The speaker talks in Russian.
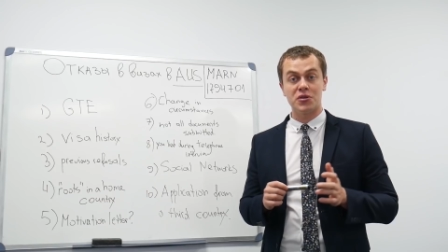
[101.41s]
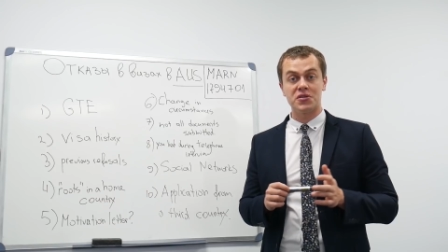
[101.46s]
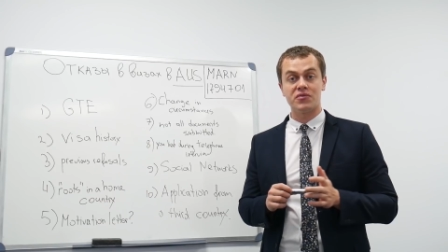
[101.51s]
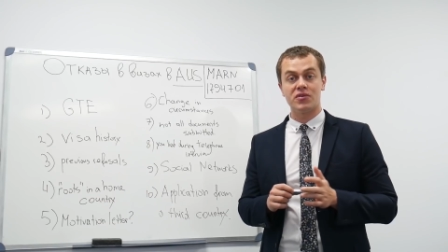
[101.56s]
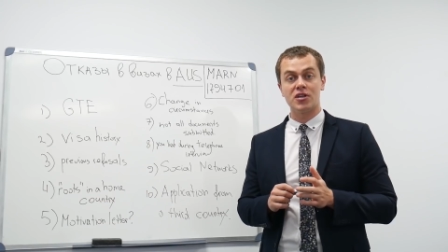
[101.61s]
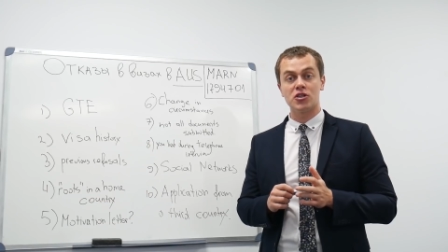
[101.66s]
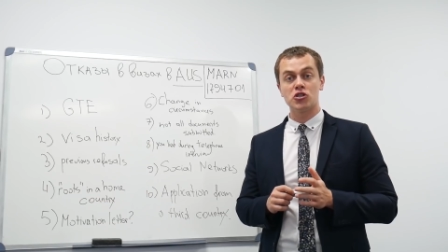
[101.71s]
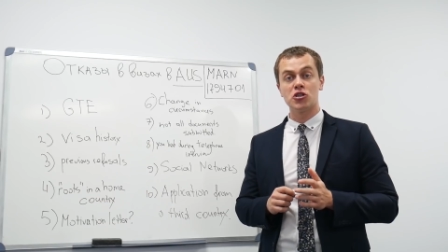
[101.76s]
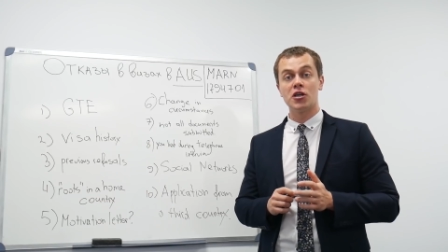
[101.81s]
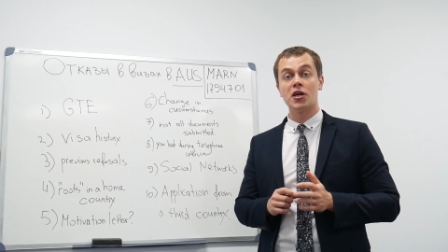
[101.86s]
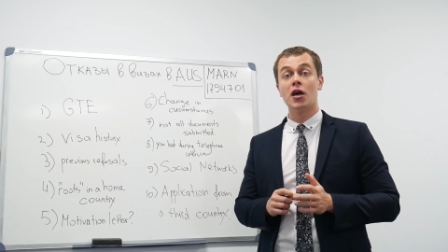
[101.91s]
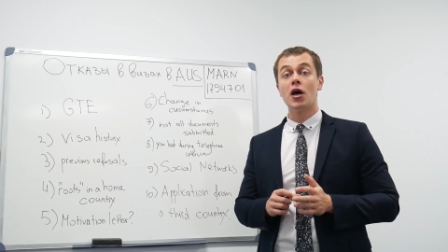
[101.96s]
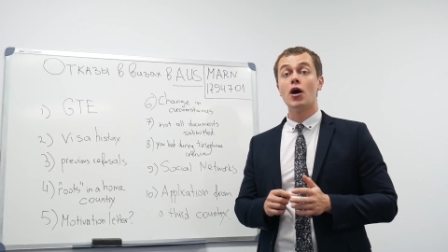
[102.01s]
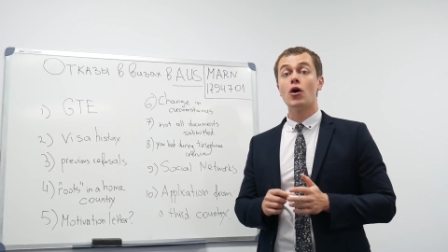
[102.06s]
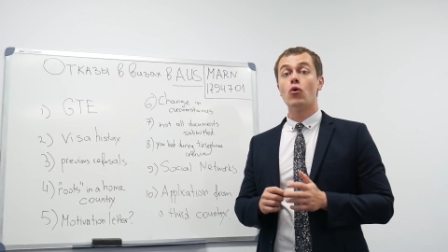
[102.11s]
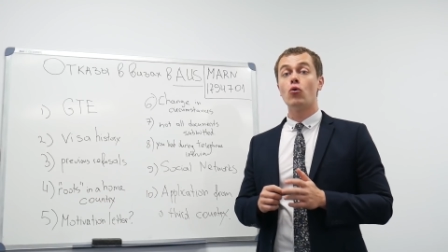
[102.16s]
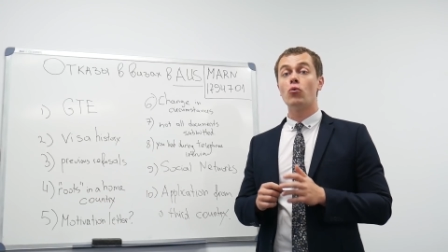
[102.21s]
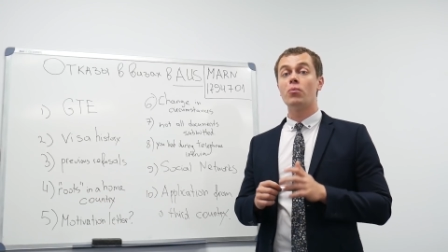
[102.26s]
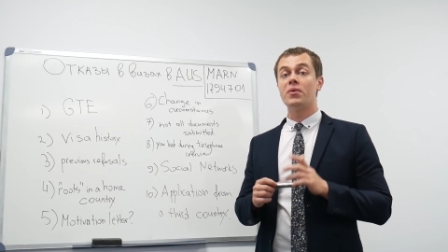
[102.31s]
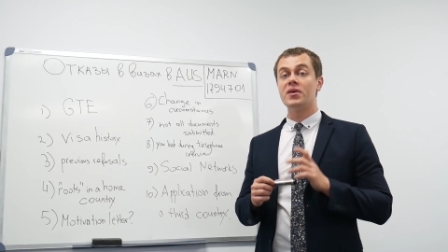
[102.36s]
То есть вы должны
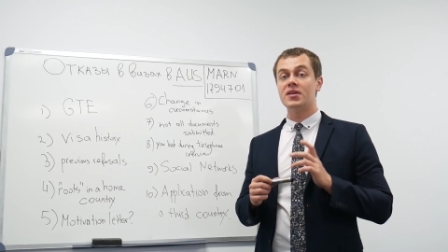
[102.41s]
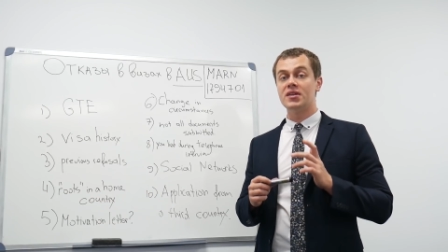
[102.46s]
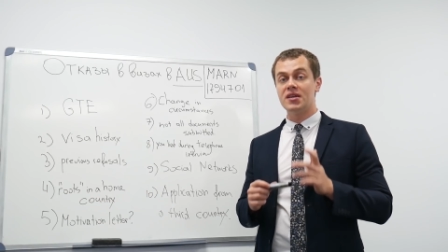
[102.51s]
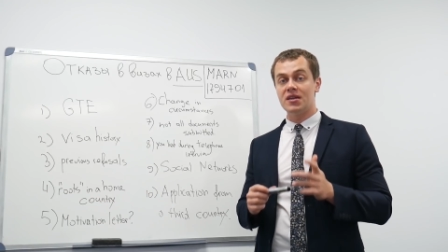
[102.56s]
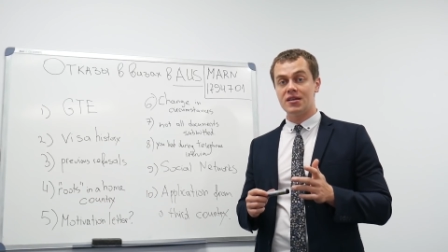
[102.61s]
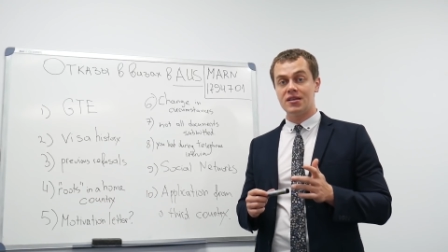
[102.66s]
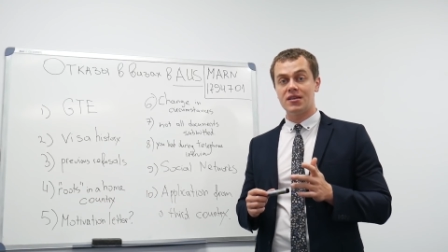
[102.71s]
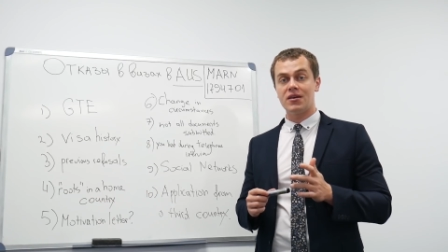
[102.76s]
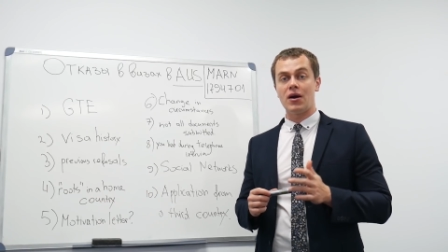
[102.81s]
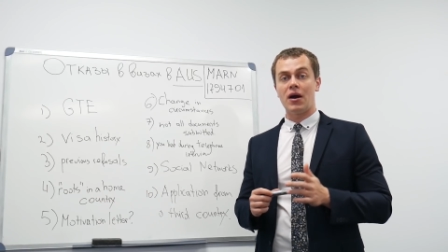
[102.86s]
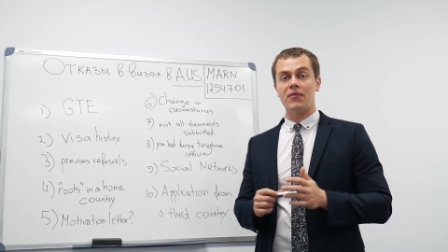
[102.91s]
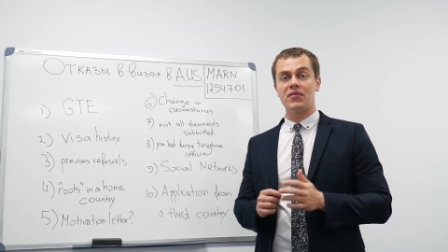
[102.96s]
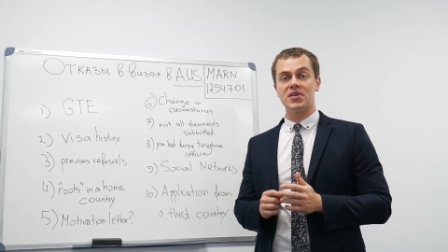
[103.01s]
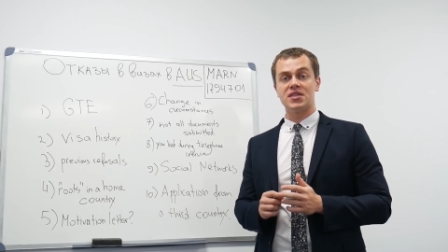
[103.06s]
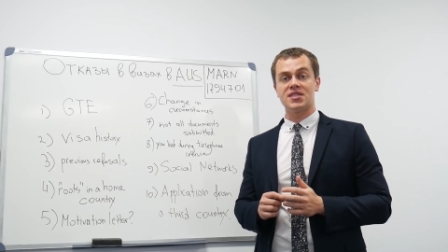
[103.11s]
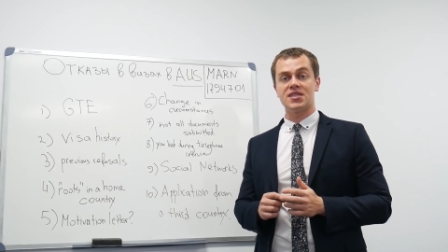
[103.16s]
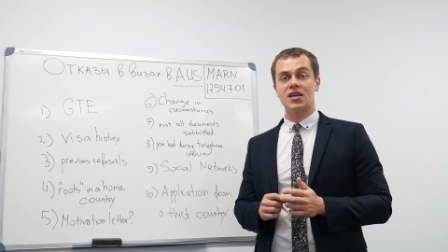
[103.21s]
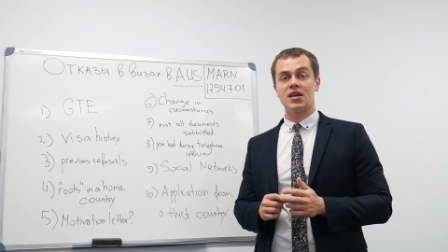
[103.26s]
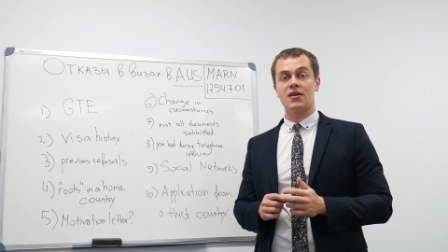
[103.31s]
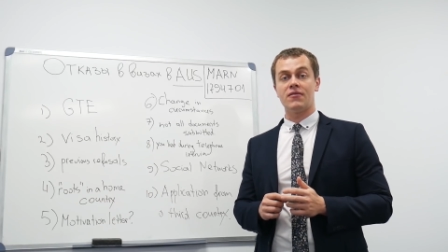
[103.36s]
убедить
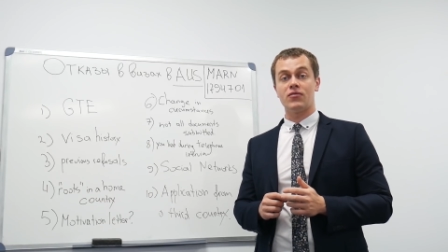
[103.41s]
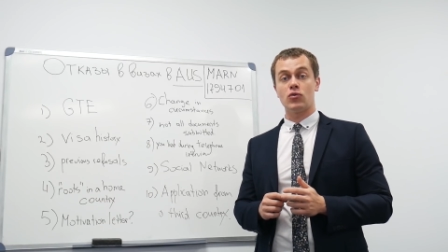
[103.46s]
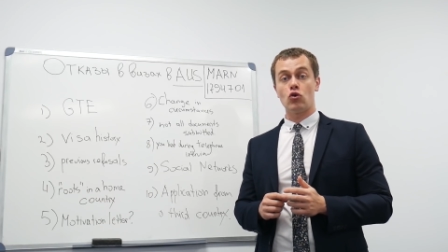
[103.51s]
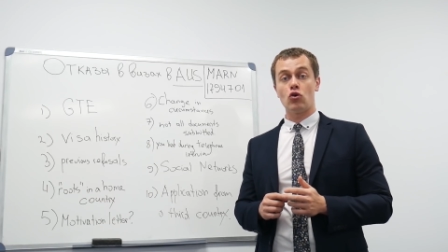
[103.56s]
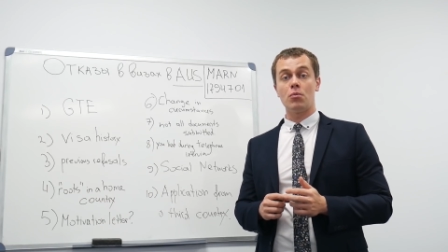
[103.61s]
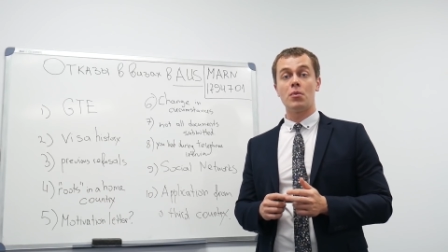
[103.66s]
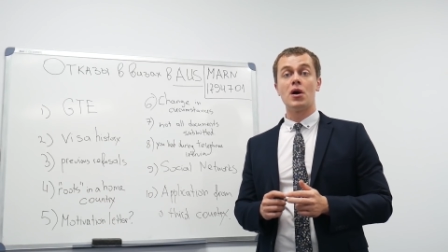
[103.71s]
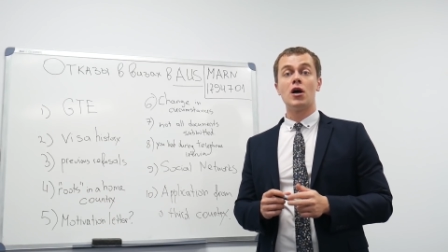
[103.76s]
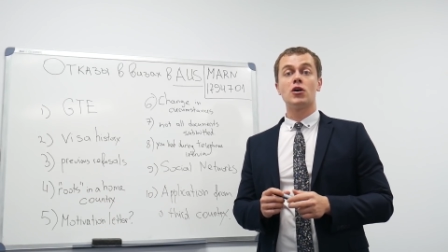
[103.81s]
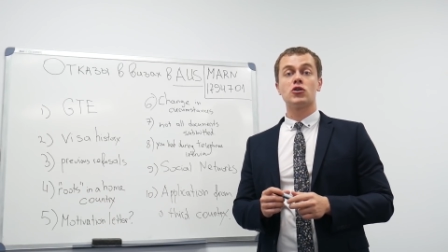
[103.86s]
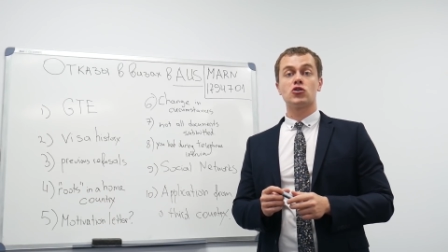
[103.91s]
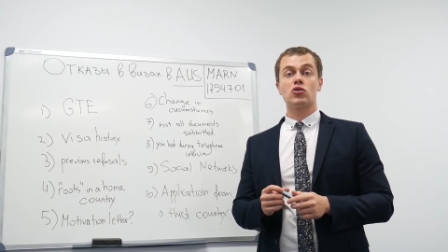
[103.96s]
офицера в том,